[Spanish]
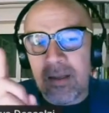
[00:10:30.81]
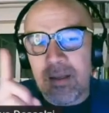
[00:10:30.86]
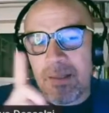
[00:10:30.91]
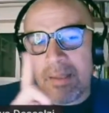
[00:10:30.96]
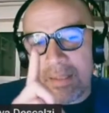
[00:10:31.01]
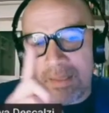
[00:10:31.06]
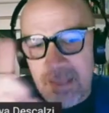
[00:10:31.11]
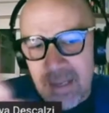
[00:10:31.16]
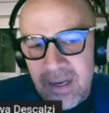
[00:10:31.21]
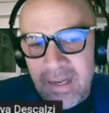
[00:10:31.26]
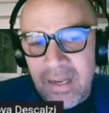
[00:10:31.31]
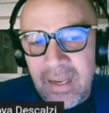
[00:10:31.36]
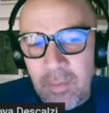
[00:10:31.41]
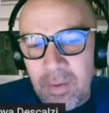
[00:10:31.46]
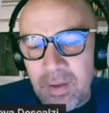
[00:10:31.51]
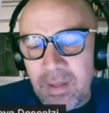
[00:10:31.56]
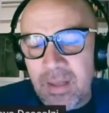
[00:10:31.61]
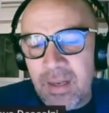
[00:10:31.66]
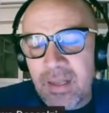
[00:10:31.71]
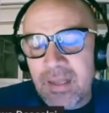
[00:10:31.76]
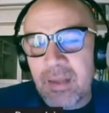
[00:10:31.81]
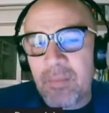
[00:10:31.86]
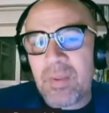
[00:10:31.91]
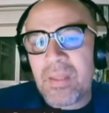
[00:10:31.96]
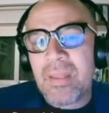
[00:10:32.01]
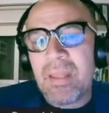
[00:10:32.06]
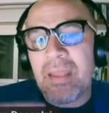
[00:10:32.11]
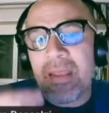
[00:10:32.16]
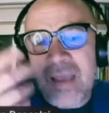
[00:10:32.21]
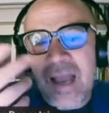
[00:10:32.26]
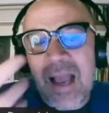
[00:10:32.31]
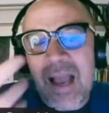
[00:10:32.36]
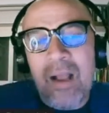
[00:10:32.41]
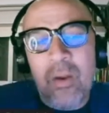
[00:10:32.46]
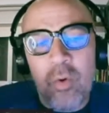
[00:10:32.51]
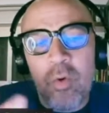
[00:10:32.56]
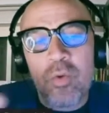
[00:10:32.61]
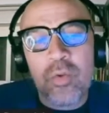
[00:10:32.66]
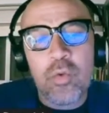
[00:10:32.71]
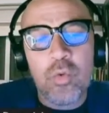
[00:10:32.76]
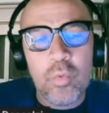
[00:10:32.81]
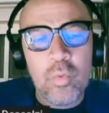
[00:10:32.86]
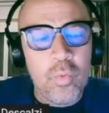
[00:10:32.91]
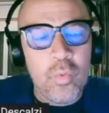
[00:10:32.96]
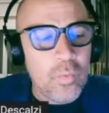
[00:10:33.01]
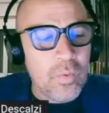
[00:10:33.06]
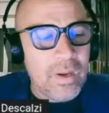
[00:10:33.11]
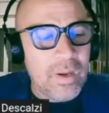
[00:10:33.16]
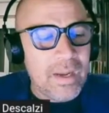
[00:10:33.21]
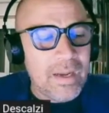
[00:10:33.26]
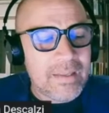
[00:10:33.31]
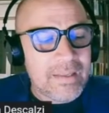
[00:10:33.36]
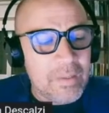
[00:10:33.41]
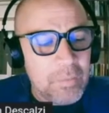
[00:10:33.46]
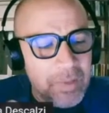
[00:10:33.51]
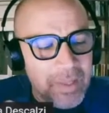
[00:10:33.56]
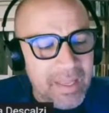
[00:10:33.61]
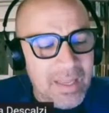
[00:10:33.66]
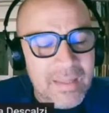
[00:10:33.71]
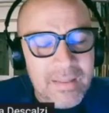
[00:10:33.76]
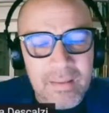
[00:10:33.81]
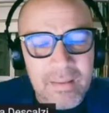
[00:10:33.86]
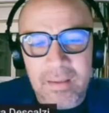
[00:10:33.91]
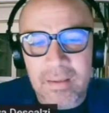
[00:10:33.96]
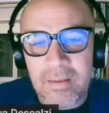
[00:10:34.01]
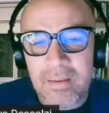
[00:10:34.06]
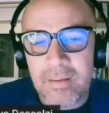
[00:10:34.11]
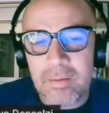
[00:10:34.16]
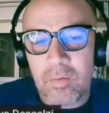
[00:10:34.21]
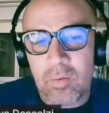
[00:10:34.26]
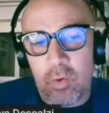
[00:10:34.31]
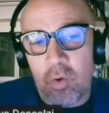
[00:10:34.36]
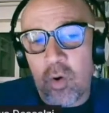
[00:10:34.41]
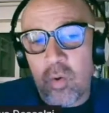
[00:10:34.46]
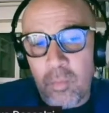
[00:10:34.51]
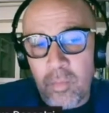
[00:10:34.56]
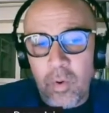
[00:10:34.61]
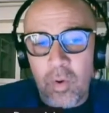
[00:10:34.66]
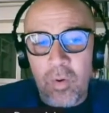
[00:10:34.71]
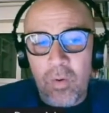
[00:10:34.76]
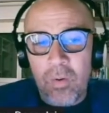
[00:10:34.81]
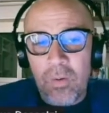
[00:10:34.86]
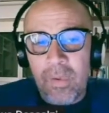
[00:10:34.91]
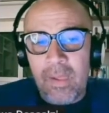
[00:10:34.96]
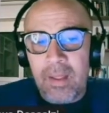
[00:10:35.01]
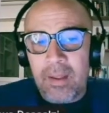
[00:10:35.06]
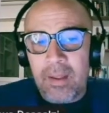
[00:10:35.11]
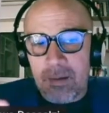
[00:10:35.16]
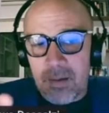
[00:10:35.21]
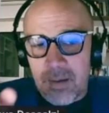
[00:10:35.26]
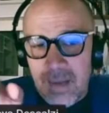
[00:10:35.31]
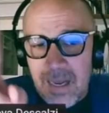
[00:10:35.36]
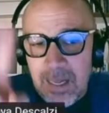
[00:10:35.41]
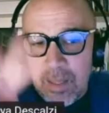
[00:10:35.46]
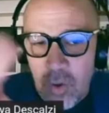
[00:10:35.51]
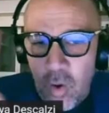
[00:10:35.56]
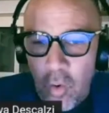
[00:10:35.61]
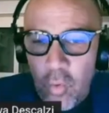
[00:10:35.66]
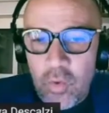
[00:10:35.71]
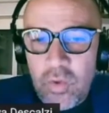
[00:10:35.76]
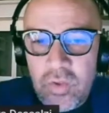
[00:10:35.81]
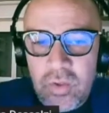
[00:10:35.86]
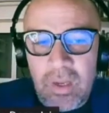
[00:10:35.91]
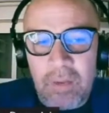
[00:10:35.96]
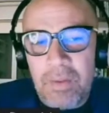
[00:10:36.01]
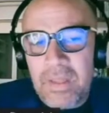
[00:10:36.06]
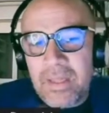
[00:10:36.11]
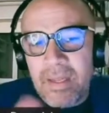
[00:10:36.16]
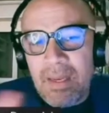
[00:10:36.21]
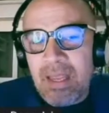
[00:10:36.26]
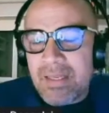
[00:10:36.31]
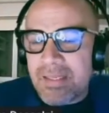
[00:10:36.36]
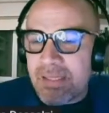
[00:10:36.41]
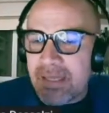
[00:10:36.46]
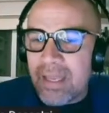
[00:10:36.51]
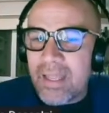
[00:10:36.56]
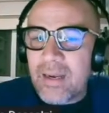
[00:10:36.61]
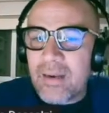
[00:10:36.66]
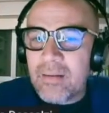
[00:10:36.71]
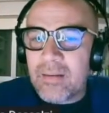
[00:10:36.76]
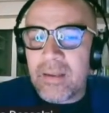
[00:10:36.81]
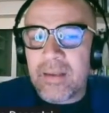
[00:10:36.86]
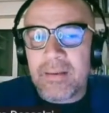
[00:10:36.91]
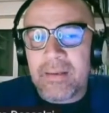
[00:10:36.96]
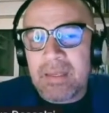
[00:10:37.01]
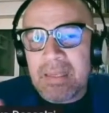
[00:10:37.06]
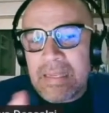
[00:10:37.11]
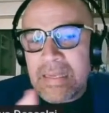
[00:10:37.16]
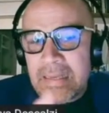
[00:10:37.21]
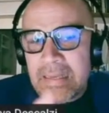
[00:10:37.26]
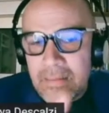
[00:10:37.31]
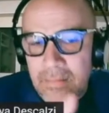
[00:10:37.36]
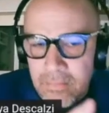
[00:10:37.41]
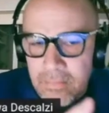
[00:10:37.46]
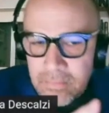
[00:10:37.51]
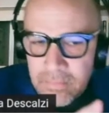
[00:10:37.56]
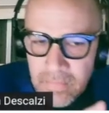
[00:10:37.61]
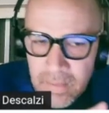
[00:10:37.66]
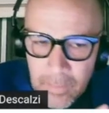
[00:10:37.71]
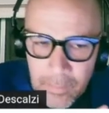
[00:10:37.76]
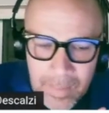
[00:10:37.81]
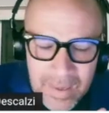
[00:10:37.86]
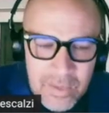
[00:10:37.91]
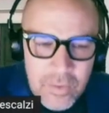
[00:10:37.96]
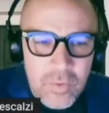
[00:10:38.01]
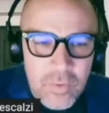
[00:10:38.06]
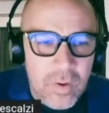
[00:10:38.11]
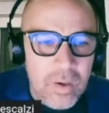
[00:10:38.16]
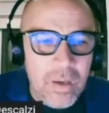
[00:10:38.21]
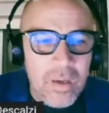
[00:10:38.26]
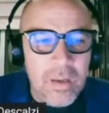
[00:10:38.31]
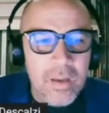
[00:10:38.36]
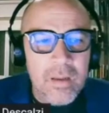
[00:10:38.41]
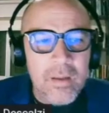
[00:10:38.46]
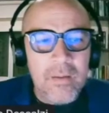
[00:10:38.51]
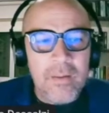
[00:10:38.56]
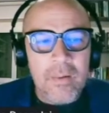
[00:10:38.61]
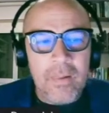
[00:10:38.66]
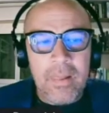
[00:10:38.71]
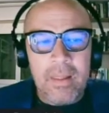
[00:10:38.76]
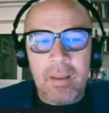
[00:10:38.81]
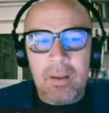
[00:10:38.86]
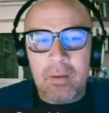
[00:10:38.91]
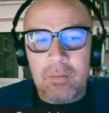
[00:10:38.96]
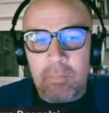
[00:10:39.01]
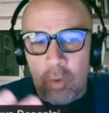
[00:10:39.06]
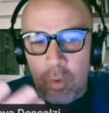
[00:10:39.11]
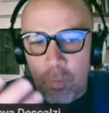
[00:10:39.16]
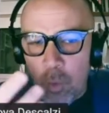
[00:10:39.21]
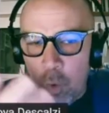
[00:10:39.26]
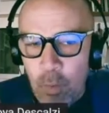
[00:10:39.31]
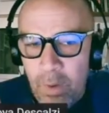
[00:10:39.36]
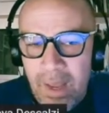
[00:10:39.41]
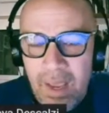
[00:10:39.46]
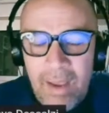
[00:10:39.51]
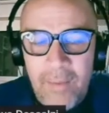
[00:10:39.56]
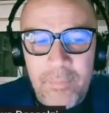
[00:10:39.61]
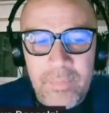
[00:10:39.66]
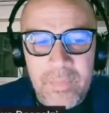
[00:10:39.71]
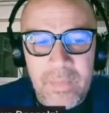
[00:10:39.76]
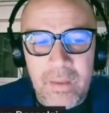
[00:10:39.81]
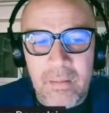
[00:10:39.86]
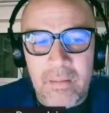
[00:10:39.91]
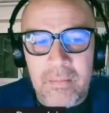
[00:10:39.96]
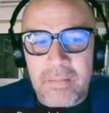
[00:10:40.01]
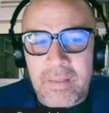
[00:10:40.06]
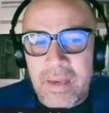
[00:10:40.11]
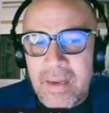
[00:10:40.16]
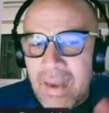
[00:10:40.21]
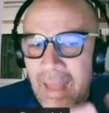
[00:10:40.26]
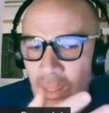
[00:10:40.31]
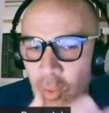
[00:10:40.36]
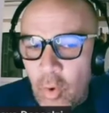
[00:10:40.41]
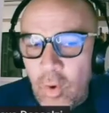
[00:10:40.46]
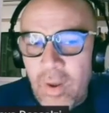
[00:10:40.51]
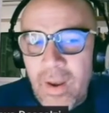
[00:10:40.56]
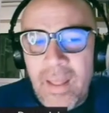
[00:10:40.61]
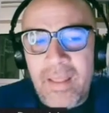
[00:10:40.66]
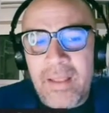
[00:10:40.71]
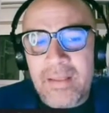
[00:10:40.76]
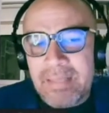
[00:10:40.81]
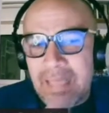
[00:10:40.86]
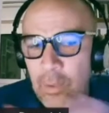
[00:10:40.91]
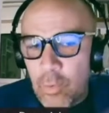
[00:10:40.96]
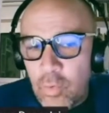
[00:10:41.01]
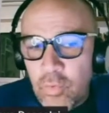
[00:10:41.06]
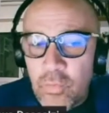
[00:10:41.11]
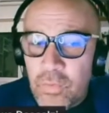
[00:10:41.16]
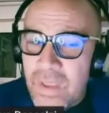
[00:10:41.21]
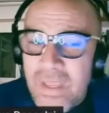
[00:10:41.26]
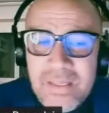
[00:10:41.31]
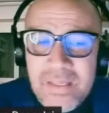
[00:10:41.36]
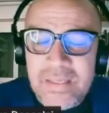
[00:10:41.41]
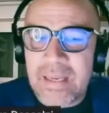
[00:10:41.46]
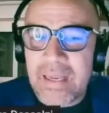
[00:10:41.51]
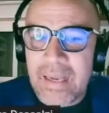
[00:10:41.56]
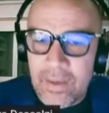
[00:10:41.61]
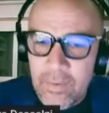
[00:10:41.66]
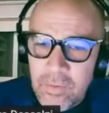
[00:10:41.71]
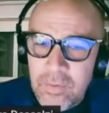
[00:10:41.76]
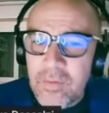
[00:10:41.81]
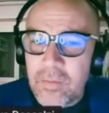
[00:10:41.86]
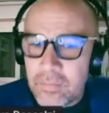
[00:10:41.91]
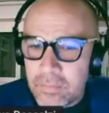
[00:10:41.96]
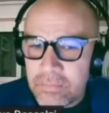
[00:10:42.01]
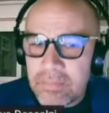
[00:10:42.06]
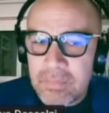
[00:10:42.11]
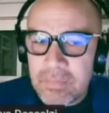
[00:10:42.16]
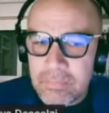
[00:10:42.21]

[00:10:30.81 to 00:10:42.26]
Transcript: y que tiene que ver directamente ya con tu actividad eh, como health coach, que vendría a ser en, español eh, como una entrenadora de salud física, ¿no?